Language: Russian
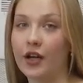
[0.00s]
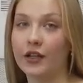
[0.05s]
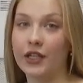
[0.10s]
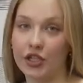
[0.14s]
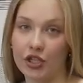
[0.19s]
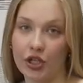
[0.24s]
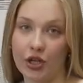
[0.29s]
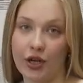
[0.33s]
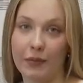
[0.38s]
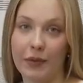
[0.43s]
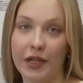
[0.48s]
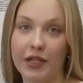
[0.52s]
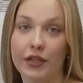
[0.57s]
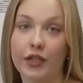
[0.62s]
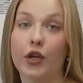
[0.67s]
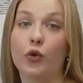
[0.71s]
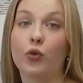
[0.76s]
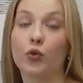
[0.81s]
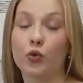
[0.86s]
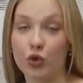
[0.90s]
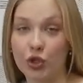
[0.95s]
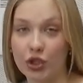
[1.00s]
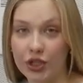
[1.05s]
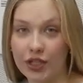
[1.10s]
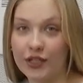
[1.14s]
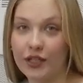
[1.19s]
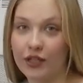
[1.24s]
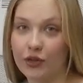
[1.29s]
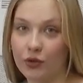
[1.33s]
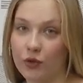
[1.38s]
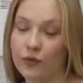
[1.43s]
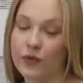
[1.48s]
Наша команда уже
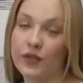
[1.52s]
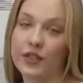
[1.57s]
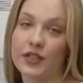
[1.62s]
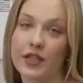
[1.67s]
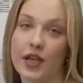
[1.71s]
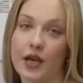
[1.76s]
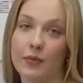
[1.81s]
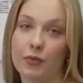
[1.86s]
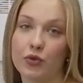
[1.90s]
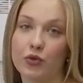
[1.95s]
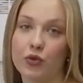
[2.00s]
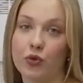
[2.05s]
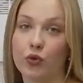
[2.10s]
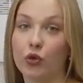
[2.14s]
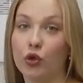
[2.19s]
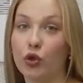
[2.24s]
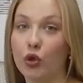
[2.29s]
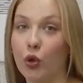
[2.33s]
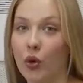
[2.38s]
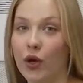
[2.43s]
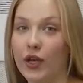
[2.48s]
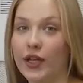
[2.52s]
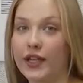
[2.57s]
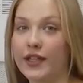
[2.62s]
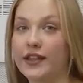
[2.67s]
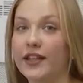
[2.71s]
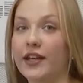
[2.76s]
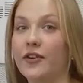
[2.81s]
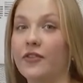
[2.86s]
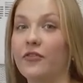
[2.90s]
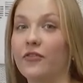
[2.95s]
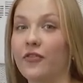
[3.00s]
готова к запуску, но
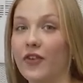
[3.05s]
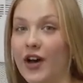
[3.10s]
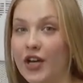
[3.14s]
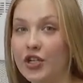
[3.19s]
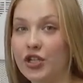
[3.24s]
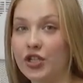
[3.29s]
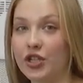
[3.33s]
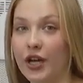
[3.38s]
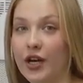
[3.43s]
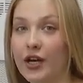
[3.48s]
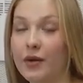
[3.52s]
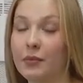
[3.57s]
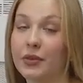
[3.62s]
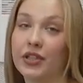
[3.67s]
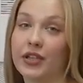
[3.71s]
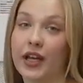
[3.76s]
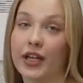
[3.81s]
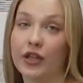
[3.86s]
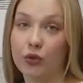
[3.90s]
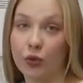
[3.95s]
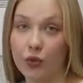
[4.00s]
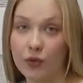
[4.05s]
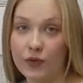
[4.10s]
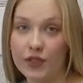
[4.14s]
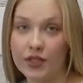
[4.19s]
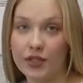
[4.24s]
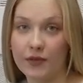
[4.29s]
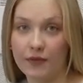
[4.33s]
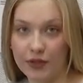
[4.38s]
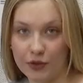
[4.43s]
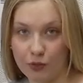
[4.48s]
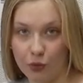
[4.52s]
это важно,
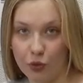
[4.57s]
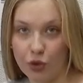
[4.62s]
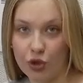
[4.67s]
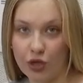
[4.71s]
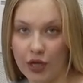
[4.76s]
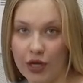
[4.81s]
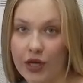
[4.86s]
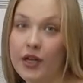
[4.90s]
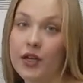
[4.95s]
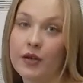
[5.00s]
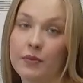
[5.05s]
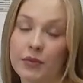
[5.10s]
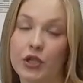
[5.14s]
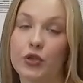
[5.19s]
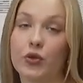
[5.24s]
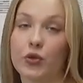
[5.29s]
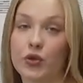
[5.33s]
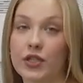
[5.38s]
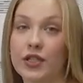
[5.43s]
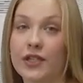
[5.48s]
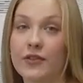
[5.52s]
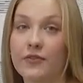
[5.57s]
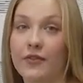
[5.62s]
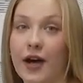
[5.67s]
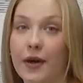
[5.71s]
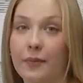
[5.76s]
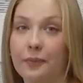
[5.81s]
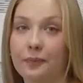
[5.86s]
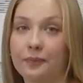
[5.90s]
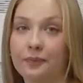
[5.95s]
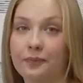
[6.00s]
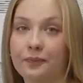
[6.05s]
подготовиться, возможно, придется и
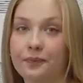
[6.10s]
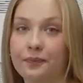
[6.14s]
вам.